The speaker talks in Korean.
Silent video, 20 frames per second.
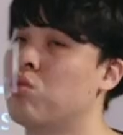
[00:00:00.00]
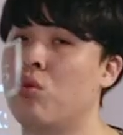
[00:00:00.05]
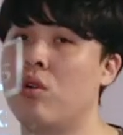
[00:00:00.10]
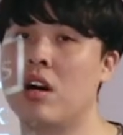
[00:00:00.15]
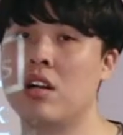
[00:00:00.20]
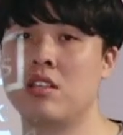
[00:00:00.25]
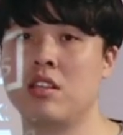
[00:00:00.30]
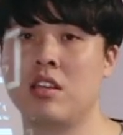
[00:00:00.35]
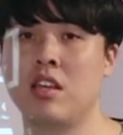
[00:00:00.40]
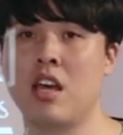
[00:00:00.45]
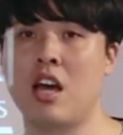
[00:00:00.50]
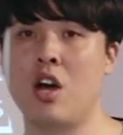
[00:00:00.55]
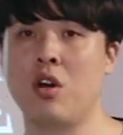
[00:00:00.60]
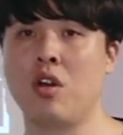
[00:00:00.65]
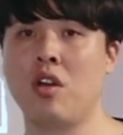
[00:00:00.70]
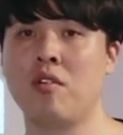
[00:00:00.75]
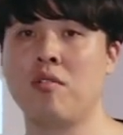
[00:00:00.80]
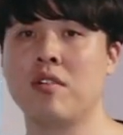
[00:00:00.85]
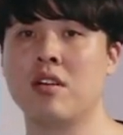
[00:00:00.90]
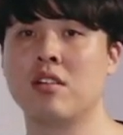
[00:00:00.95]
좋아지게
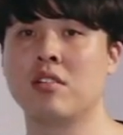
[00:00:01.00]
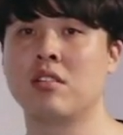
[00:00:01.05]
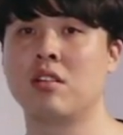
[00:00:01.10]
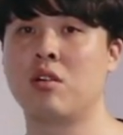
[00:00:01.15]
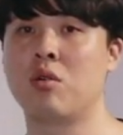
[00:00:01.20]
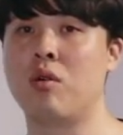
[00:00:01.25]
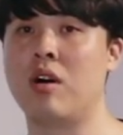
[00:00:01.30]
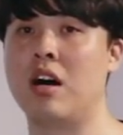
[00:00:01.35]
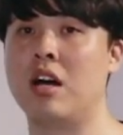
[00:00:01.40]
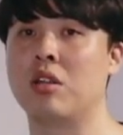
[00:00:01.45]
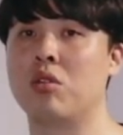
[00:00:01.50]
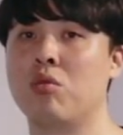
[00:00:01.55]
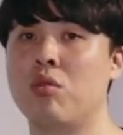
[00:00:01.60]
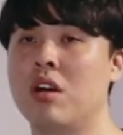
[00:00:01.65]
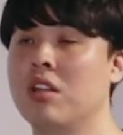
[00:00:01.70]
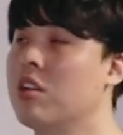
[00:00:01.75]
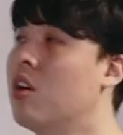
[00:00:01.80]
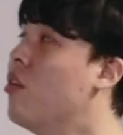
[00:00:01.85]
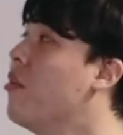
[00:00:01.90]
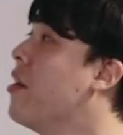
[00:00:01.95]
하기 위해서
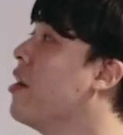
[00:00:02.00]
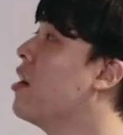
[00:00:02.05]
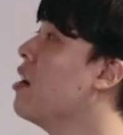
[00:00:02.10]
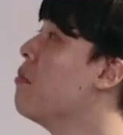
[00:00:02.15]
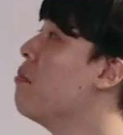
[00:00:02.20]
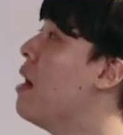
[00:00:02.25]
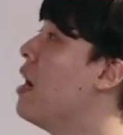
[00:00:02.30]
과도한 어획을